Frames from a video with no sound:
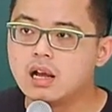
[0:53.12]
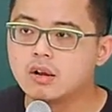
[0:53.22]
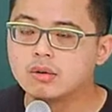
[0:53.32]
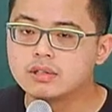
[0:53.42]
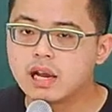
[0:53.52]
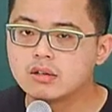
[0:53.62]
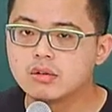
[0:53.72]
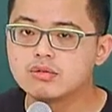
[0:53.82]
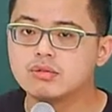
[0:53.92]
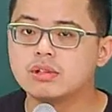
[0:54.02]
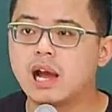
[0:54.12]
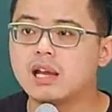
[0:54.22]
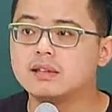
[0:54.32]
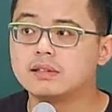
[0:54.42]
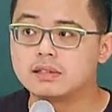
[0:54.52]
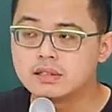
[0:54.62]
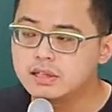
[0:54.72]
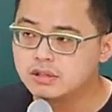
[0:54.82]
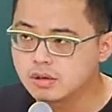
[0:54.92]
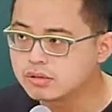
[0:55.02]
国家容许他以私
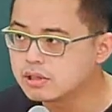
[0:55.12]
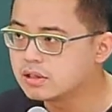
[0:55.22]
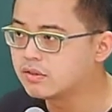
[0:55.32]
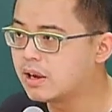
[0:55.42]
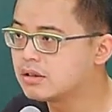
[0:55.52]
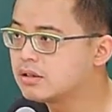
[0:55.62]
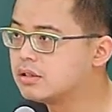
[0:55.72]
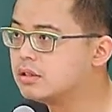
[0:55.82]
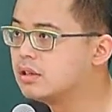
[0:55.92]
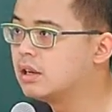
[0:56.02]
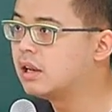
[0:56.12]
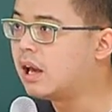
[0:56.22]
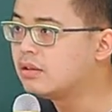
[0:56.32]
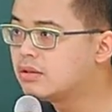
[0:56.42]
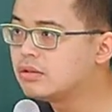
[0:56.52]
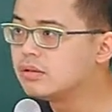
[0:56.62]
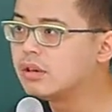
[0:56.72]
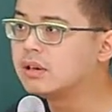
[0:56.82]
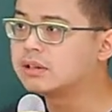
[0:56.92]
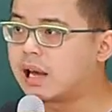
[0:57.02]
力救济的方式来去
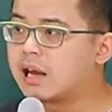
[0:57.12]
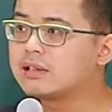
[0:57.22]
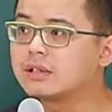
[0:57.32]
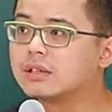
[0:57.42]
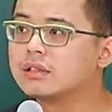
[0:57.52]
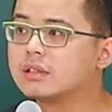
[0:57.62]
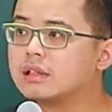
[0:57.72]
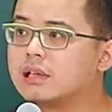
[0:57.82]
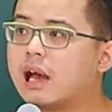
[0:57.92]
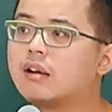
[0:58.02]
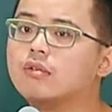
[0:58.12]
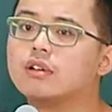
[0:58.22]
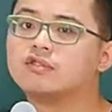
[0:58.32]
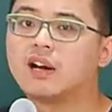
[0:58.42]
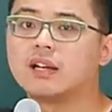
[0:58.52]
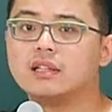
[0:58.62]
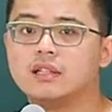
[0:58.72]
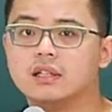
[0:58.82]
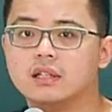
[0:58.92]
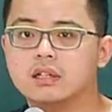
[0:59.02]
达成捍卫法益
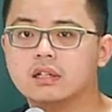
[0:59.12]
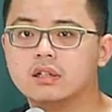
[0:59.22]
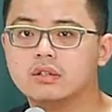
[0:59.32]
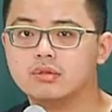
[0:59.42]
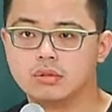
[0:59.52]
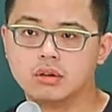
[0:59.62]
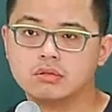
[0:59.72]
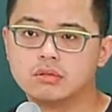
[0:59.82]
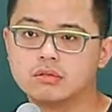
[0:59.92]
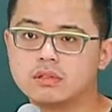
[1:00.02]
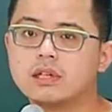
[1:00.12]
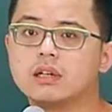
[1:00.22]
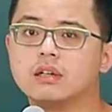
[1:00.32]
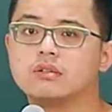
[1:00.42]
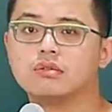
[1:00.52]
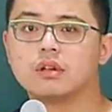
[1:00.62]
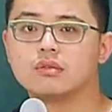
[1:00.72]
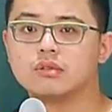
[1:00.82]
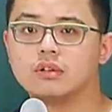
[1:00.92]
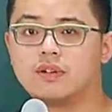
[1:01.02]
的举动，这个就叫
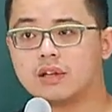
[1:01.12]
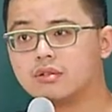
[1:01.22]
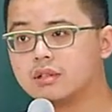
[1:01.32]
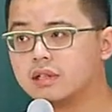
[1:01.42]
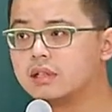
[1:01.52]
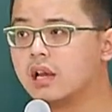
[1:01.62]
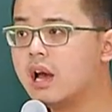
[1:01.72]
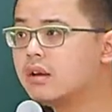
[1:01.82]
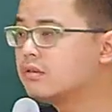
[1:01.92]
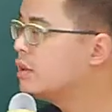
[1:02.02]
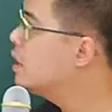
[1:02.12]
做法确证。所以